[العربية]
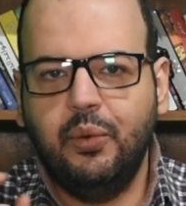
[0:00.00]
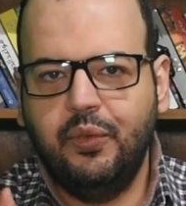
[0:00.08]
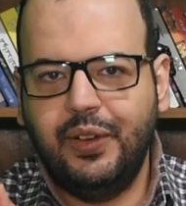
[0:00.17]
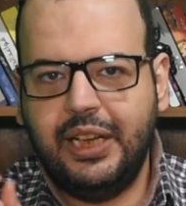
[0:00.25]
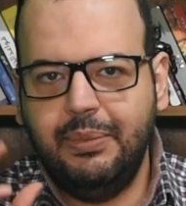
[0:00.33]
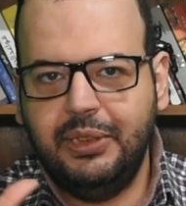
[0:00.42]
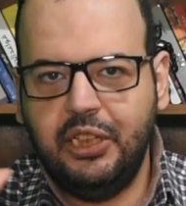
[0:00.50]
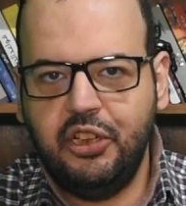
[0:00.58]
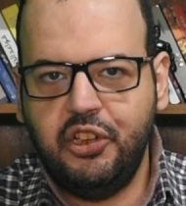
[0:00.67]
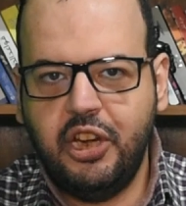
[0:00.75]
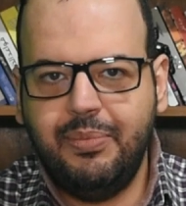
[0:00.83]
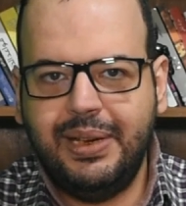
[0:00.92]
فكلمه
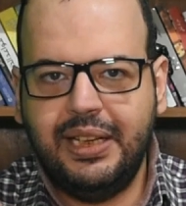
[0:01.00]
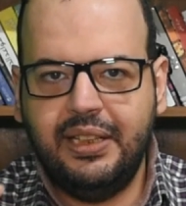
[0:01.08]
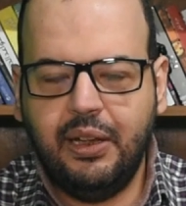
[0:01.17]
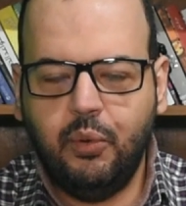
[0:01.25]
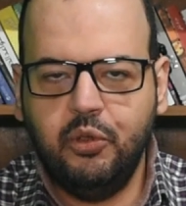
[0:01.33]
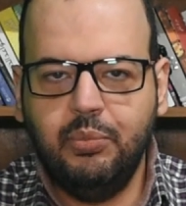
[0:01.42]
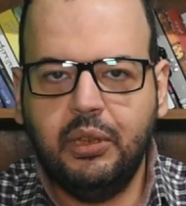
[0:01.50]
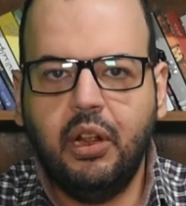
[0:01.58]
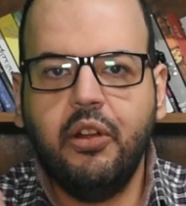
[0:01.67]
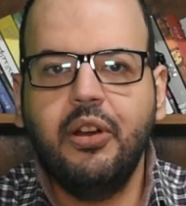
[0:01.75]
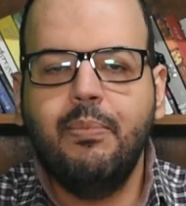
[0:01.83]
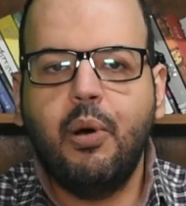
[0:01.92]
الشيمنج دي او وصمه
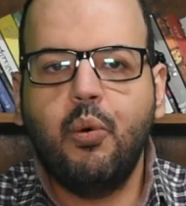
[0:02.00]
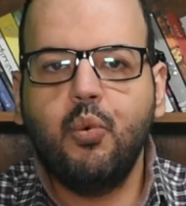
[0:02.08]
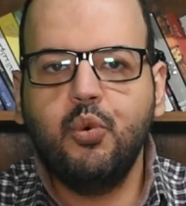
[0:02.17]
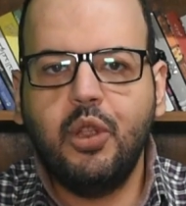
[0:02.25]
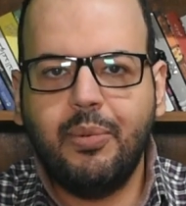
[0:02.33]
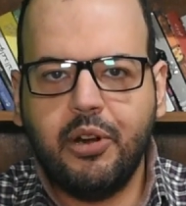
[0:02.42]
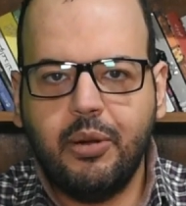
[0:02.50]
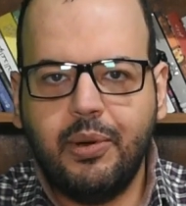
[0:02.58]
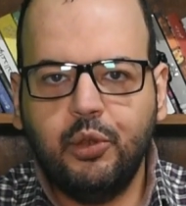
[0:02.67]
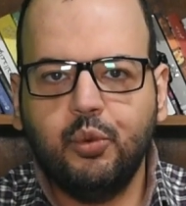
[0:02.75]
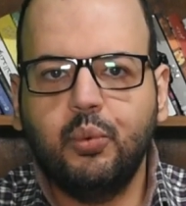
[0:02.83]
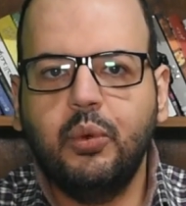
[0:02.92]
العار موجوده بره
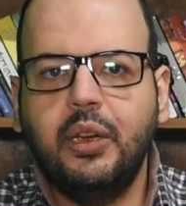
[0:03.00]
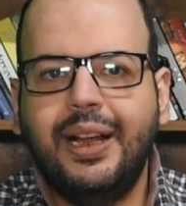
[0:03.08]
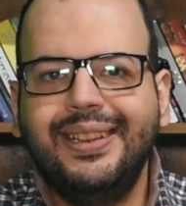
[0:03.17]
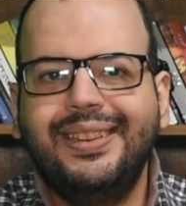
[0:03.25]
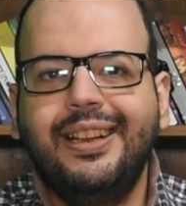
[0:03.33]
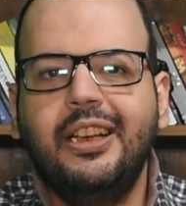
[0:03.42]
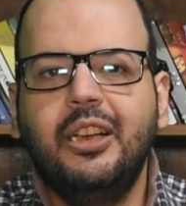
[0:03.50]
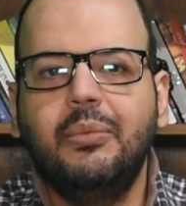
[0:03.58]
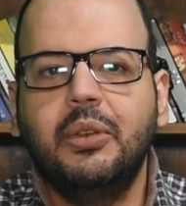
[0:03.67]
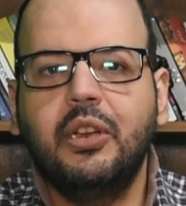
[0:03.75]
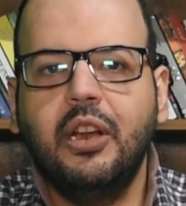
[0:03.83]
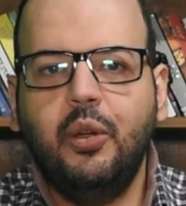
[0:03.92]
برضو حتى اللي
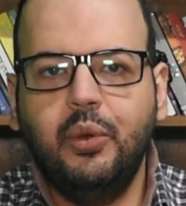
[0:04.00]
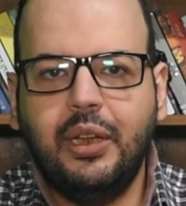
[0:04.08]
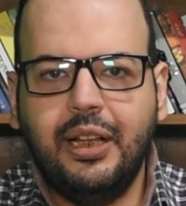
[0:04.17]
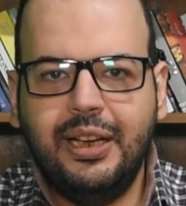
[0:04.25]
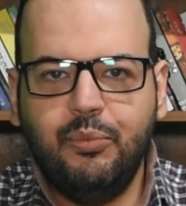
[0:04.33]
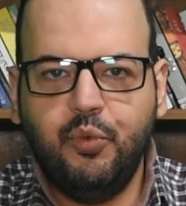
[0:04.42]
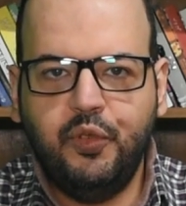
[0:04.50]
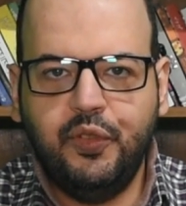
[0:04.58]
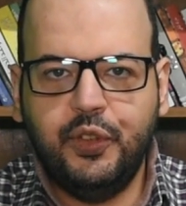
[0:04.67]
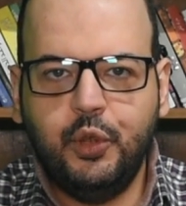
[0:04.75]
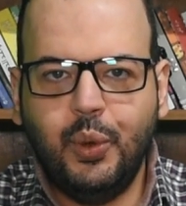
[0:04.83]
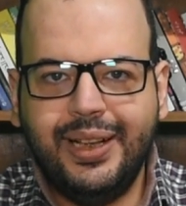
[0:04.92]
بيطلعوا يتكلموا في
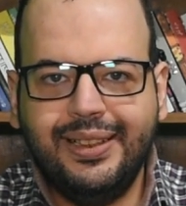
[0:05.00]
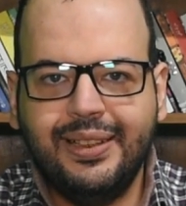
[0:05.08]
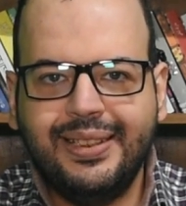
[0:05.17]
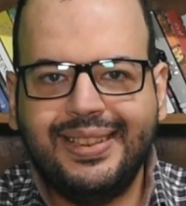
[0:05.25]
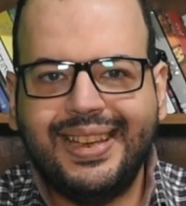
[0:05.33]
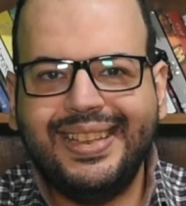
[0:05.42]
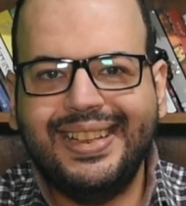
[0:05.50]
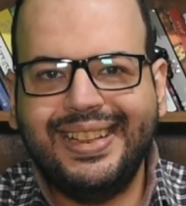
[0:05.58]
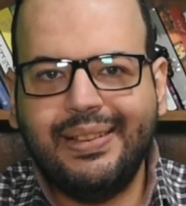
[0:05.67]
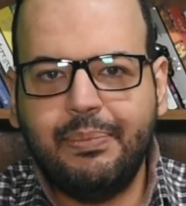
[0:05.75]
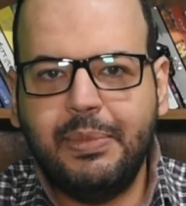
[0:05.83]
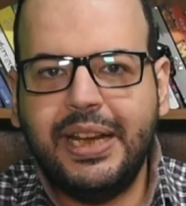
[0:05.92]
فيديوهات
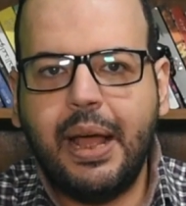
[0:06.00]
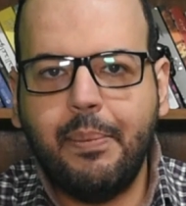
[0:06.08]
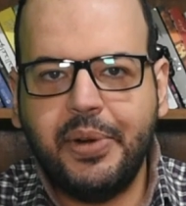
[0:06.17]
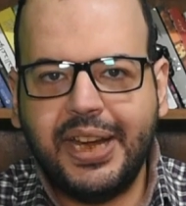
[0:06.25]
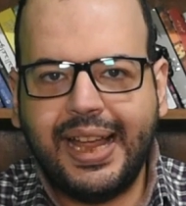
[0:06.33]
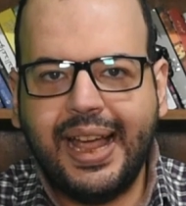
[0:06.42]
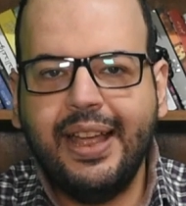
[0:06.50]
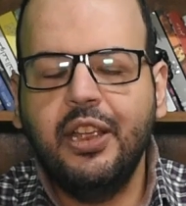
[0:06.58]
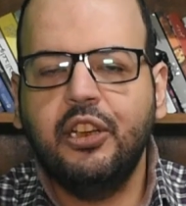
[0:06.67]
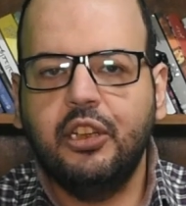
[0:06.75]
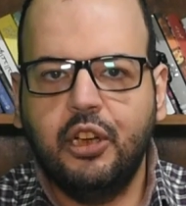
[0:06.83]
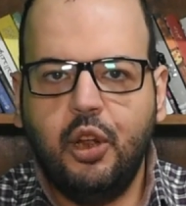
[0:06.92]
سيدات من امريكا
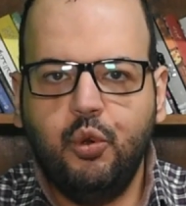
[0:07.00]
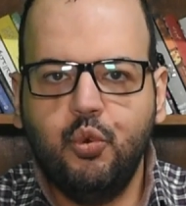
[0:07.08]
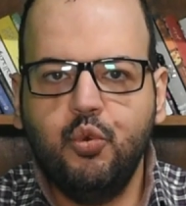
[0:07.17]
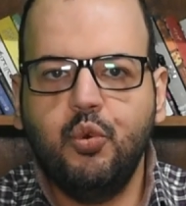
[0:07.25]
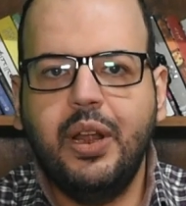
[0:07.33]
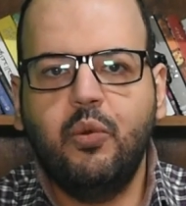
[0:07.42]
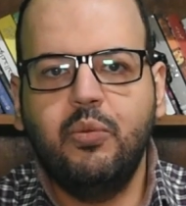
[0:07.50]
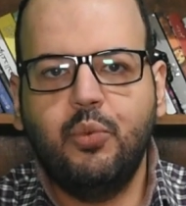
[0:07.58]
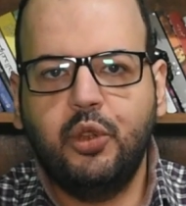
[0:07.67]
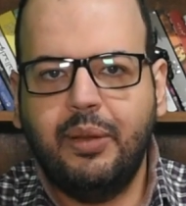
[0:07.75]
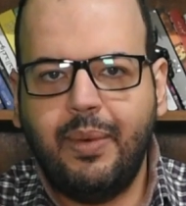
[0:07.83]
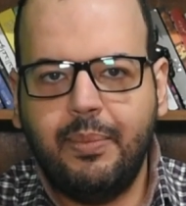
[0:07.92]
يطلعوا يقولوا لا
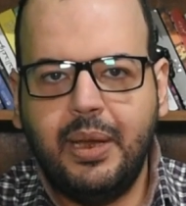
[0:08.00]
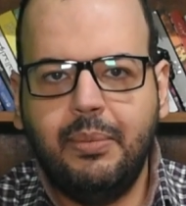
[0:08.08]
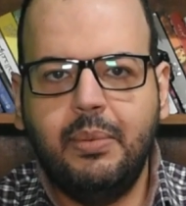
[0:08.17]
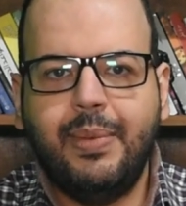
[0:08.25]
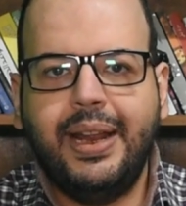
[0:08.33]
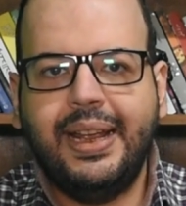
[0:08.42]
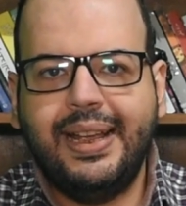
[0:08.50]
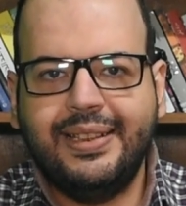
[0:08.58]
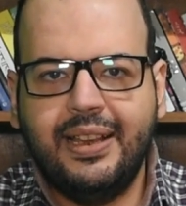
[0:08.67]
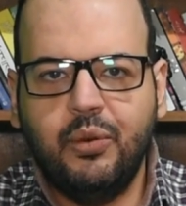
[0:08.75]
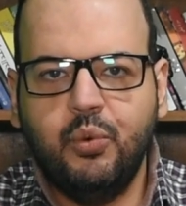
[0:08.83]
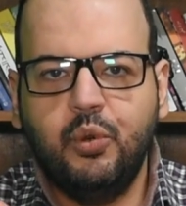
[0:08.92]
والمجتمع بيعمل معانا
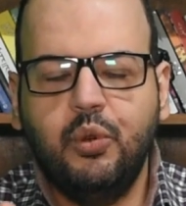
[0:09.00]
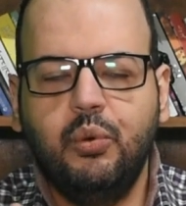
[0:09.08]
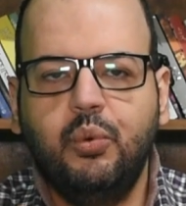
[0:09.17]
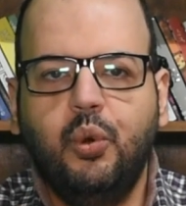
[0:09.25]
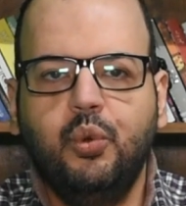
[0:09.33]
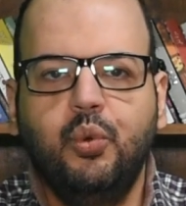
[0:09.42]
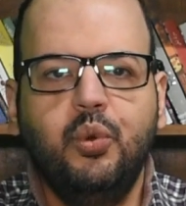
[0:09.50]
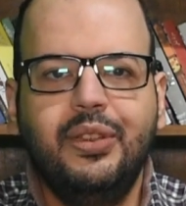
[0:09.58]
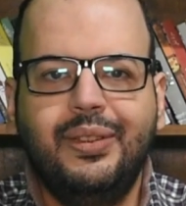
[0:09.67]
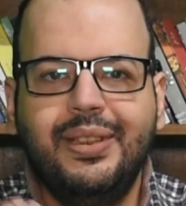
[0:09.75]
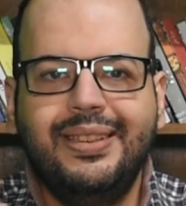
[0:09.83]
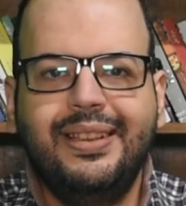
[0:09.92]
كذا ويقعدوا يقولوا لي
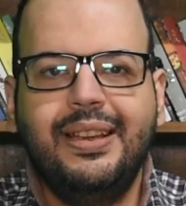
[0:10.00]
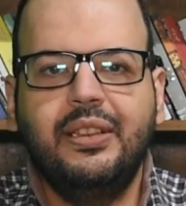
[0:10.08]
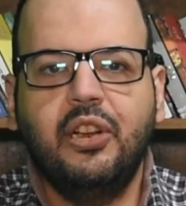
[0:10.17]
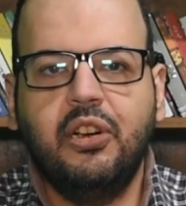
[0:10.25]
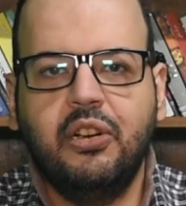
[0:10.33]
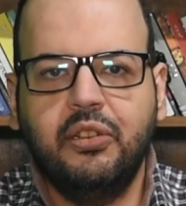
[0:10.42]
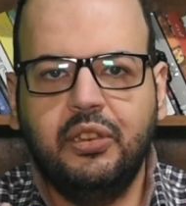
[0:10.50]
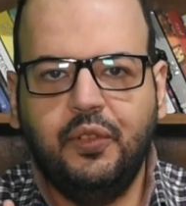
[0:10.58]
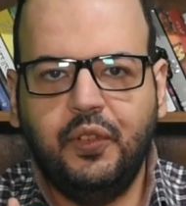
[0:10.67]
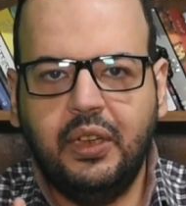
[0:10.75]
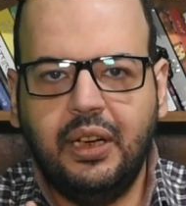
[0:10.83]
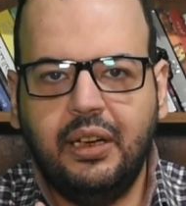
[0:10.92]
انت ازاي اتاخرت
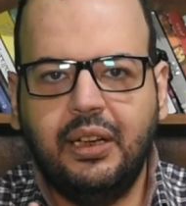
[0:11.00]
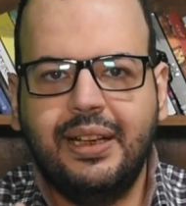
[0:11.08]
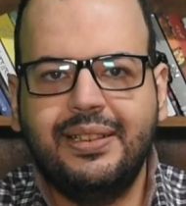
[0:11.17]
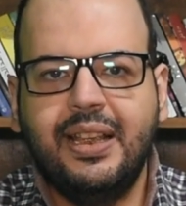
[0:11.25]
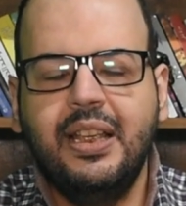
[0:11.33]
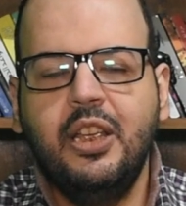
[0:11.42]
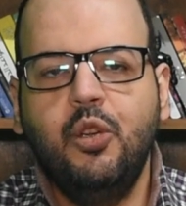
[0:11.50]
في كذا